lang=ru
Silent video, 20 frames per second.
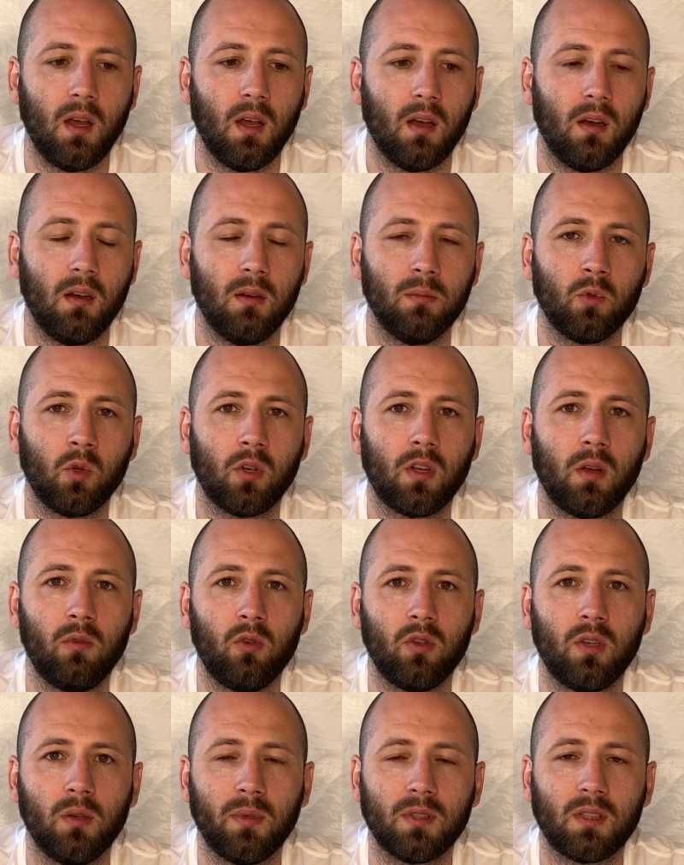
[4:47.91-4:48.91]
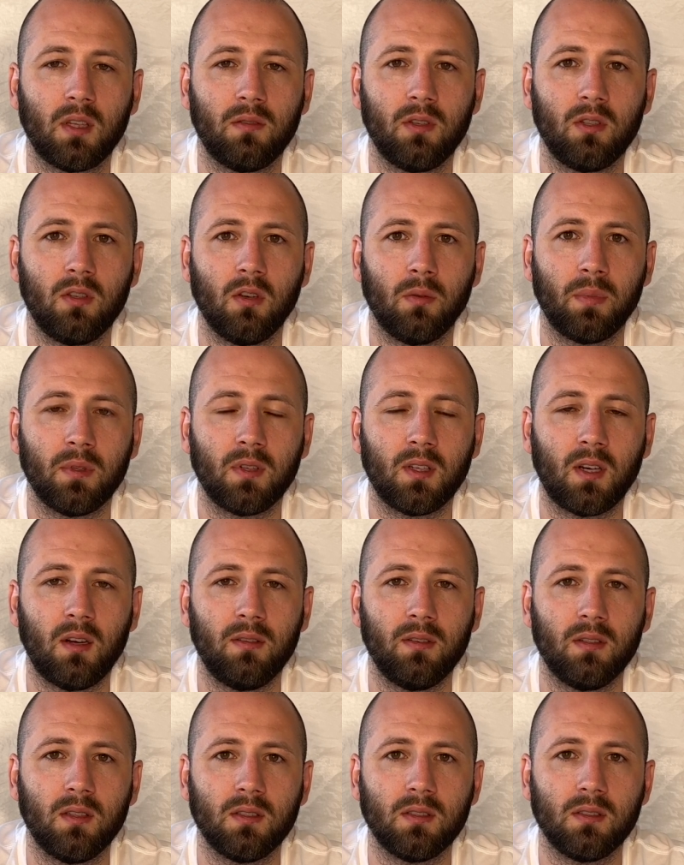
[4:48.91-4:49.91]
Э, многим людям это видео
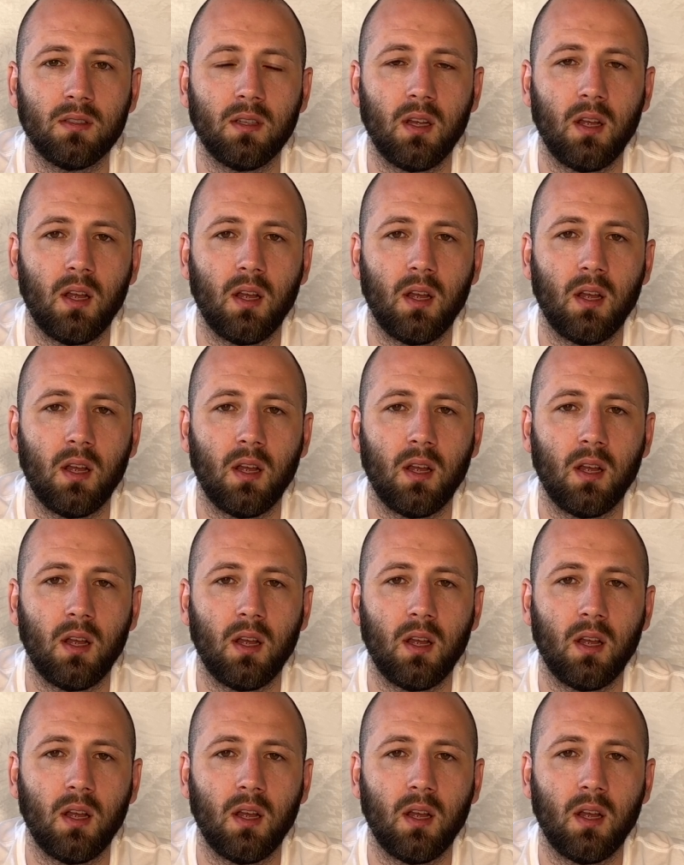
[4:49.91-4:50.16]
понравилось.